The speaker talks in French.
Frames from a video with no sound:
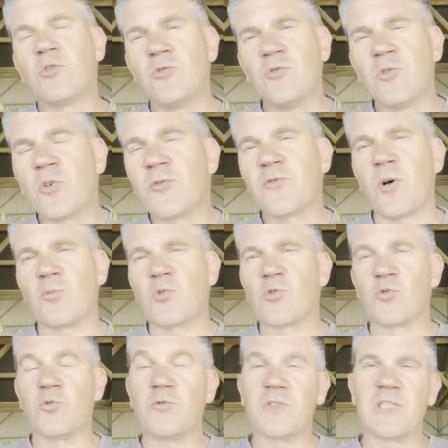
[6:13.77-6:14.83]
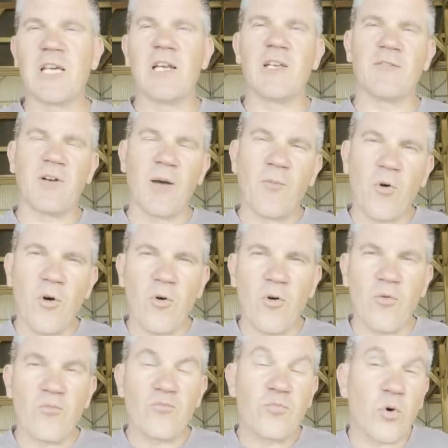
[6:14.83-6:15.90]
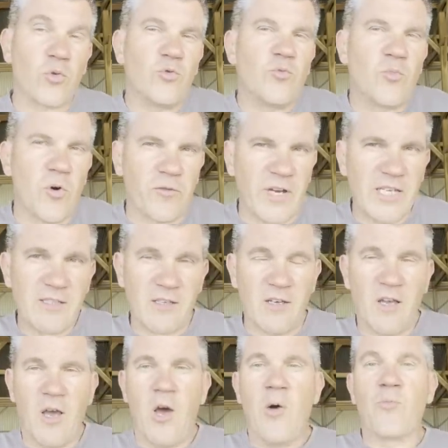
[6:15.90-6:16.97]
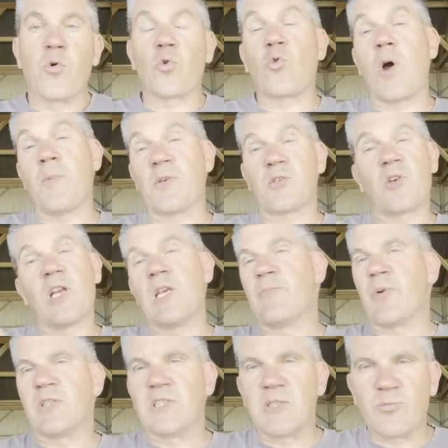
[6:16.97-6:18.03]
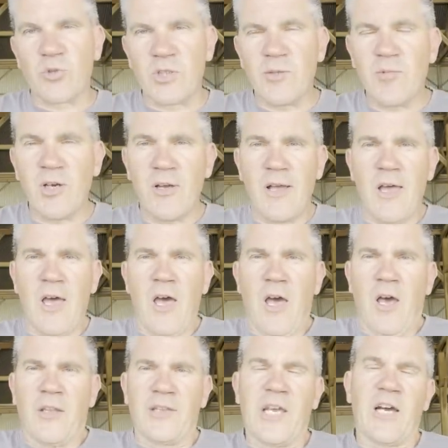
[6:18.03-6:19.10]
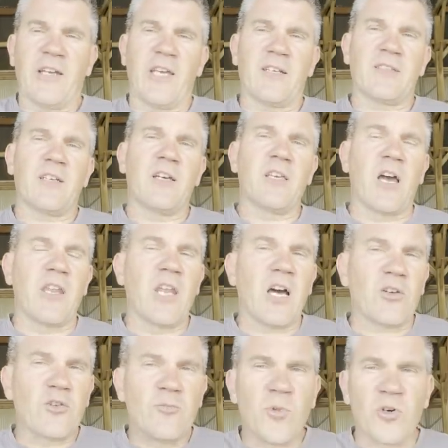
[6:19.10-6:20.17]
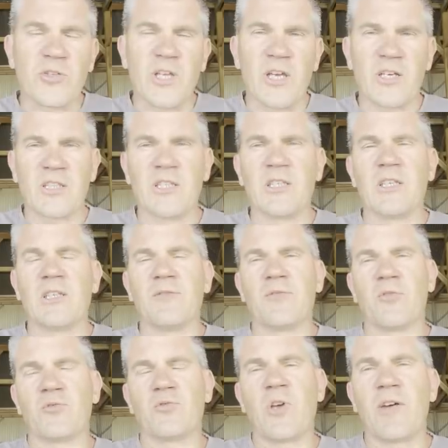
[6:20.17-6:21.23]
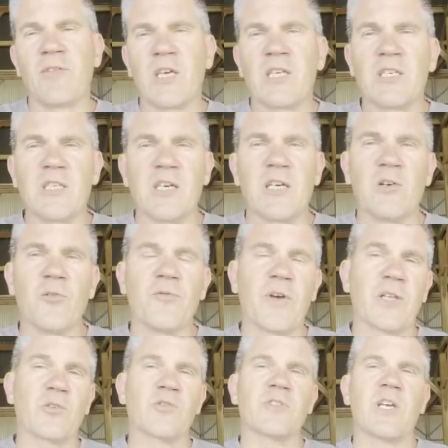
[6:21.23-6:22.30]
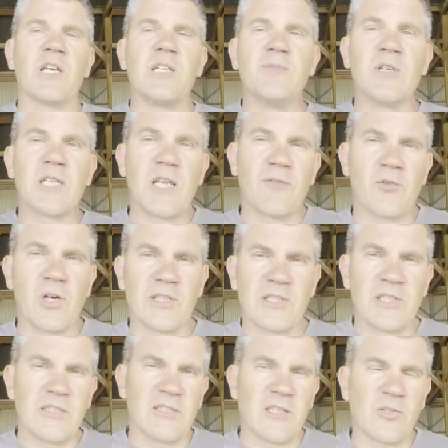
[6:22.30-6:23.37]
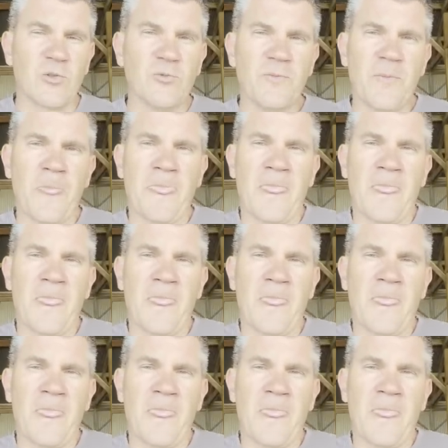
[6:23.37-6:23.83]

une autre forme de soufre qui, elle, est vraiment pour nous mauvaise. Pourquoi Parce qu'elle n'est pas disponible. Derrière ça, il y a un argumentaire qui est vendu avec, qui est le fait que ça limite la volatilisation.